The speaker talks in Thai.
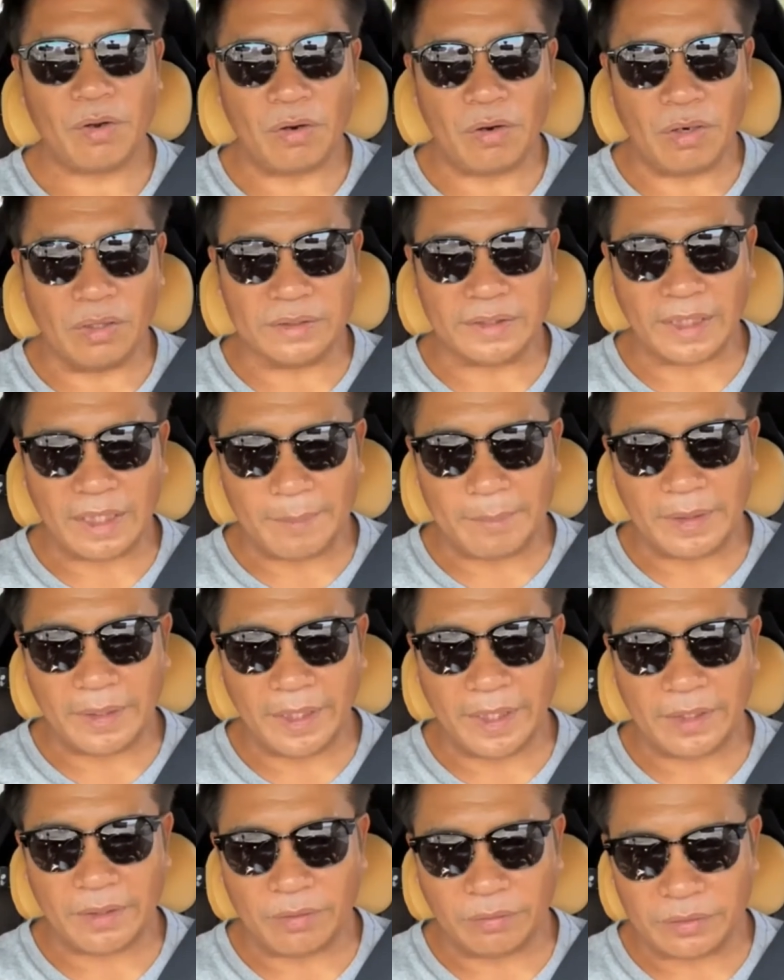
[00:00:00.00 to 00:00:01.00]
ของแต่ละประ
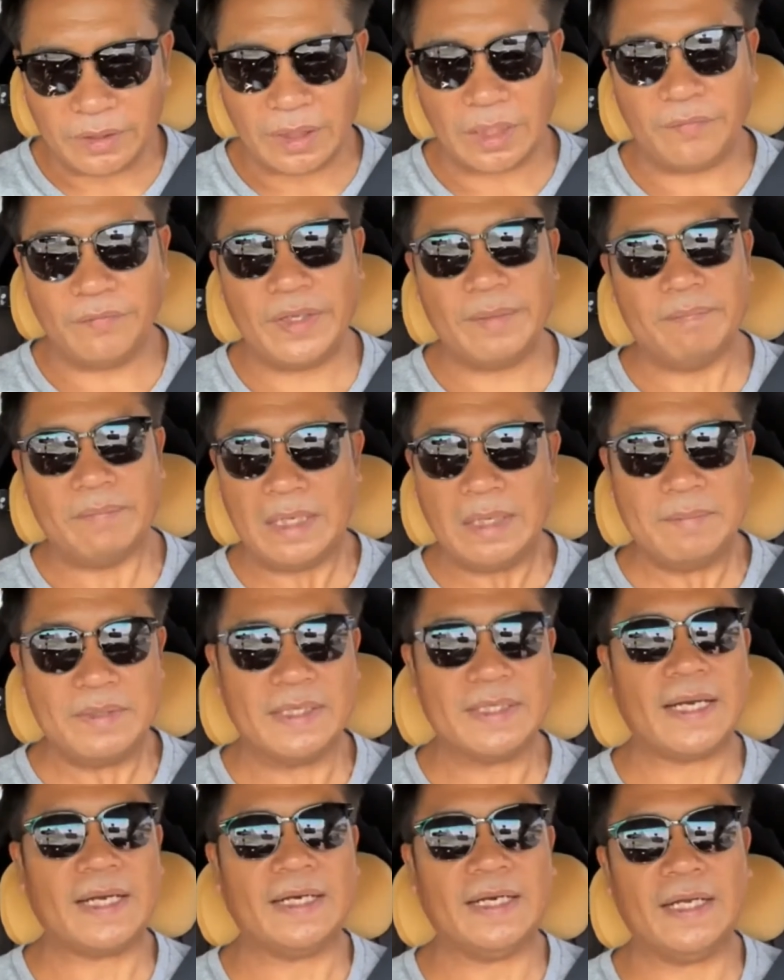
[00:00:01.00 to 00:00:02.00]
เทศของแต่ละทวีปมันไม่เหมื
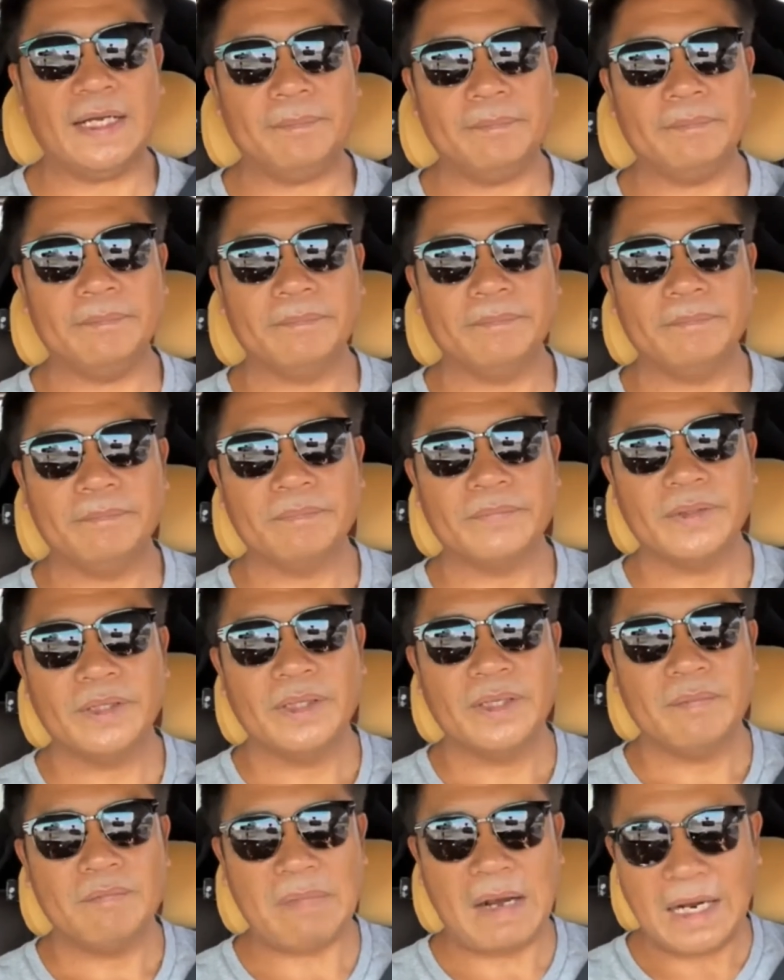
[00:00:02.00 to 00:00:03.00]
อนกันนะครับ
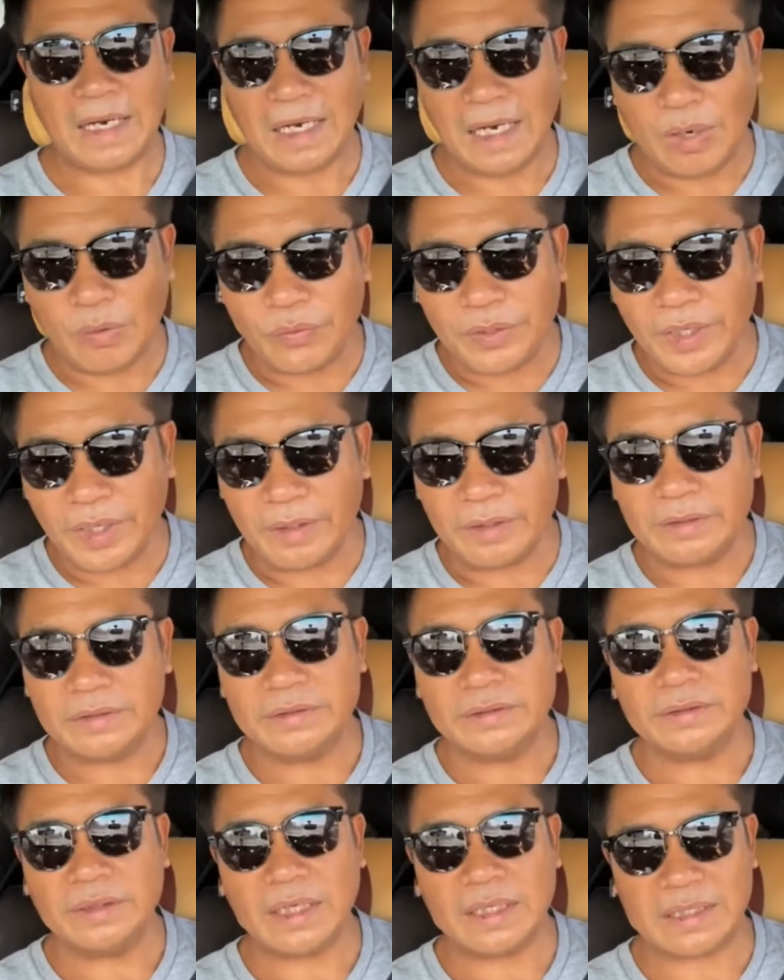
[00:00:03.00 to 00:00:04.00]
บ้านเราเนี่ย
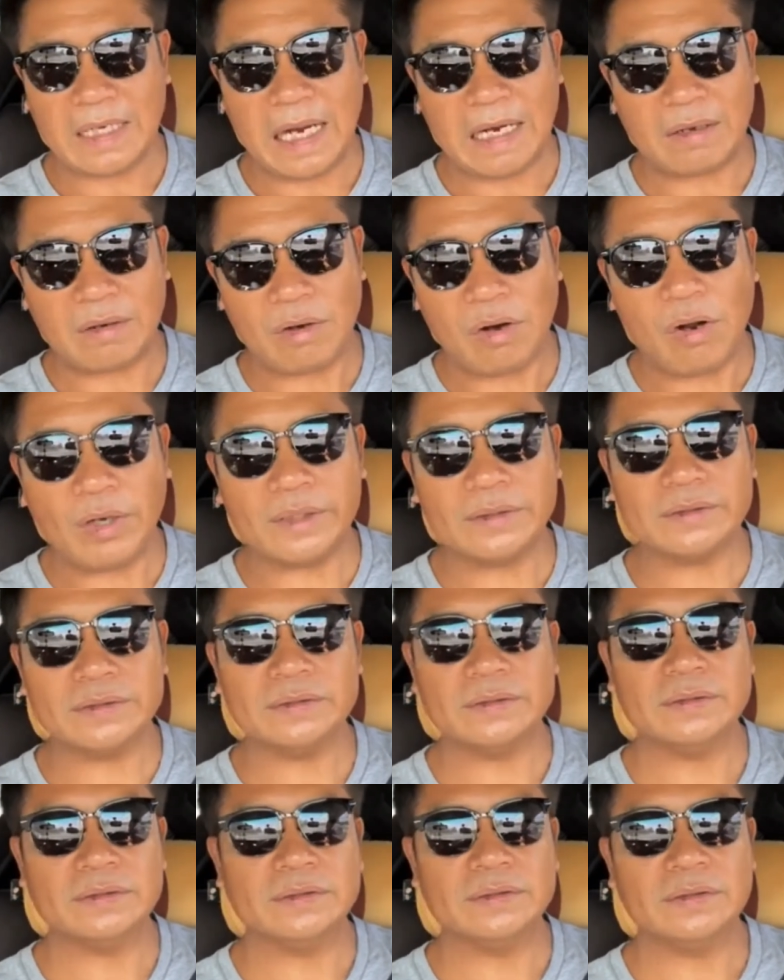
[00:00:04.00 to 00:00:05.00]
อากาศร้อน
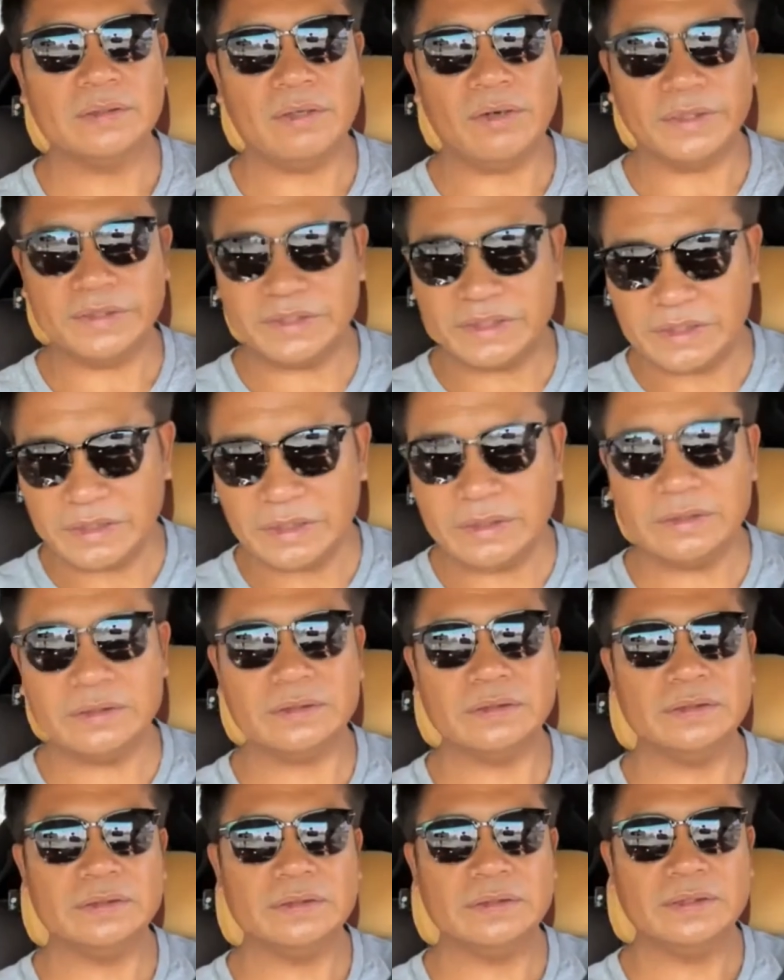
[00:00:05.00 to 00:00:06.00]
ร้อนชื้น
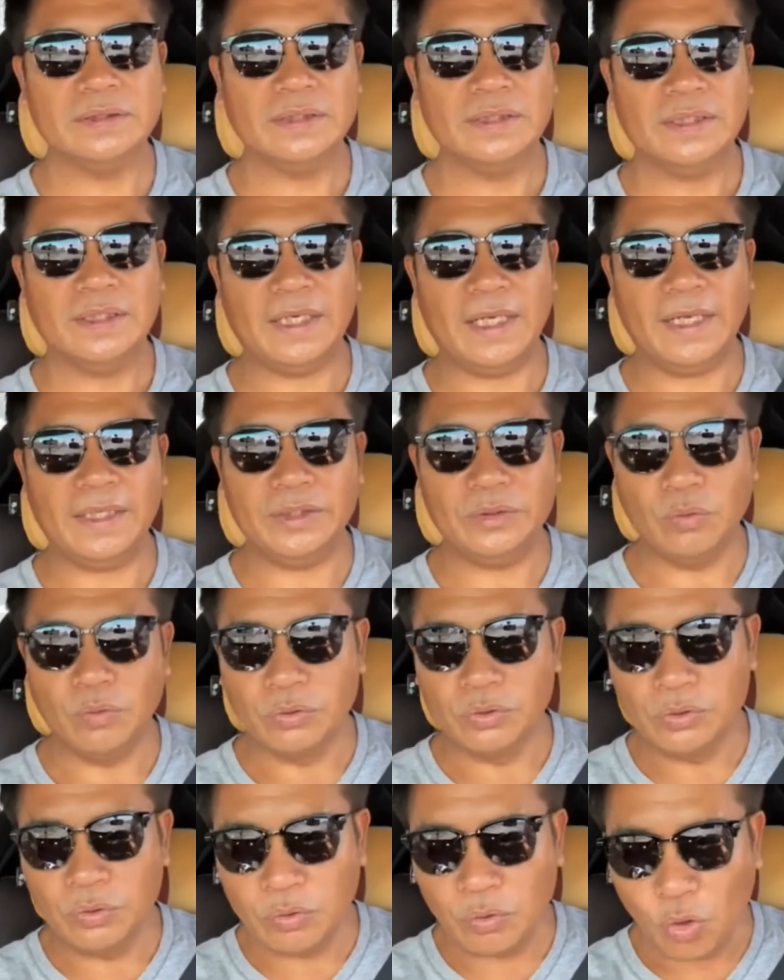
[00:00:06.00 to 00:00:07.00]
นะอยู่
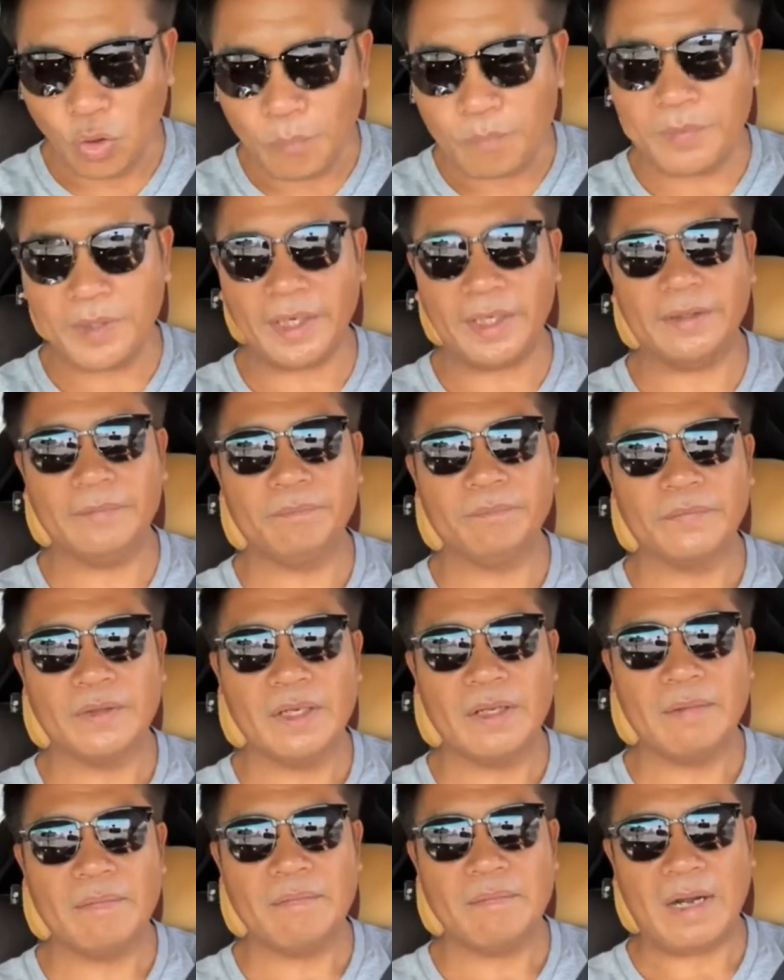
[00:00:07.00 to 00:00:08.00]
ยุโรปเนี่ย
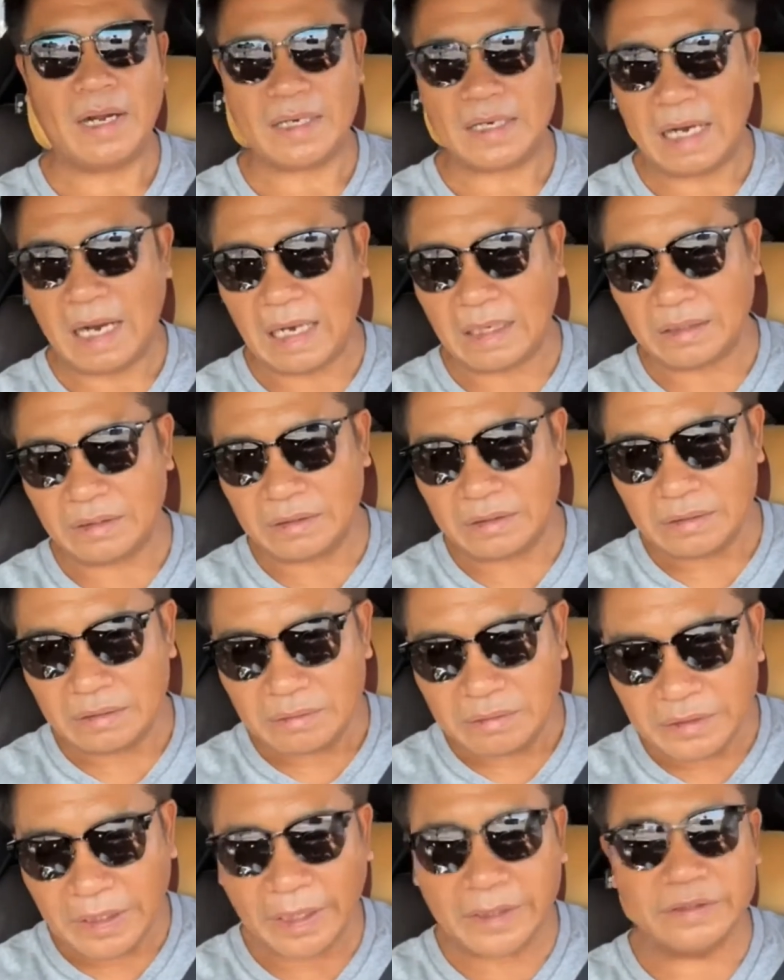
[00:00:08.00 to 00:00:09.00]
อากาศ
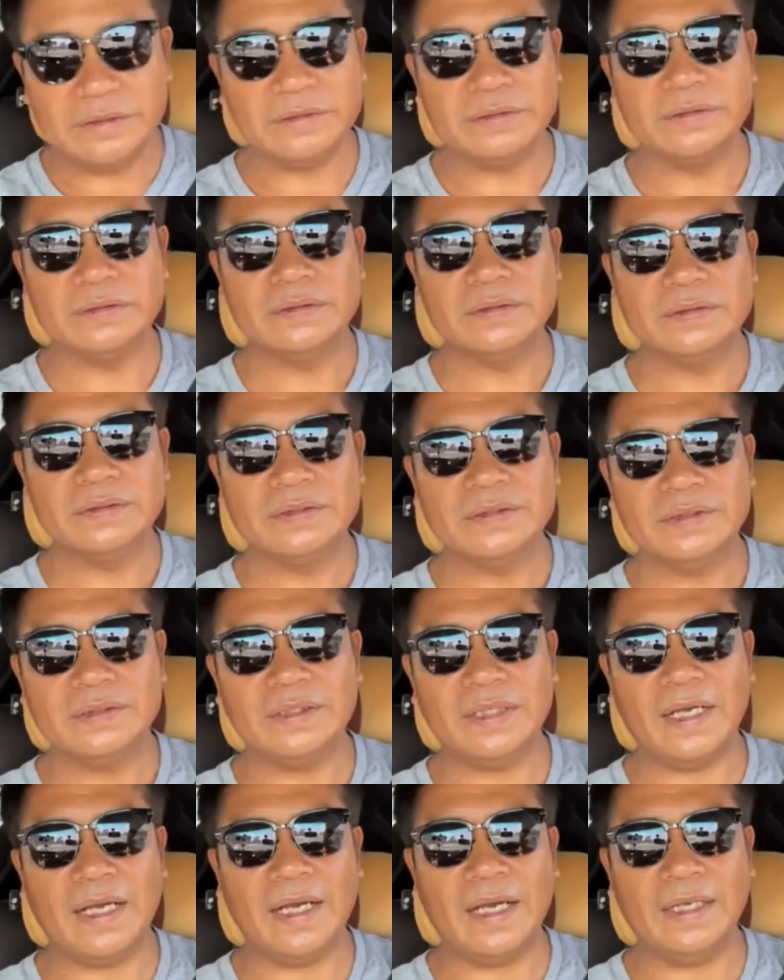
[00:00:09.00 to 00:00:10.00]
เย็น
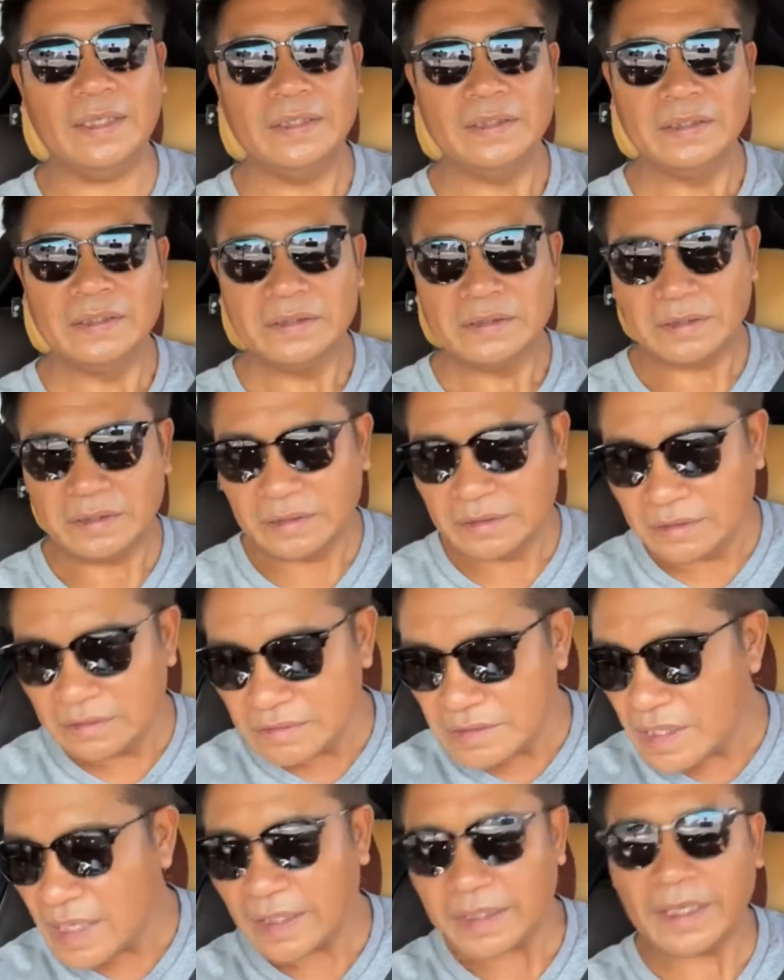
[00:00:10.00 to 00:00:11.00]
นะถึง
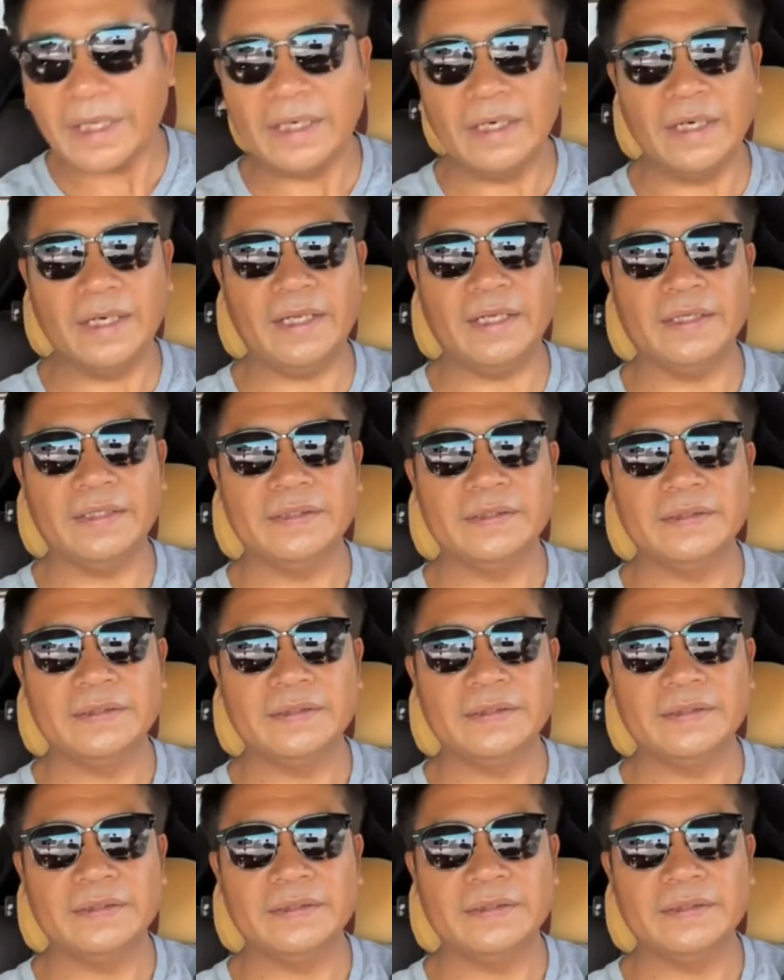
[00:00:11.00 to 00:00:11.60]
เยือกเย็นเลย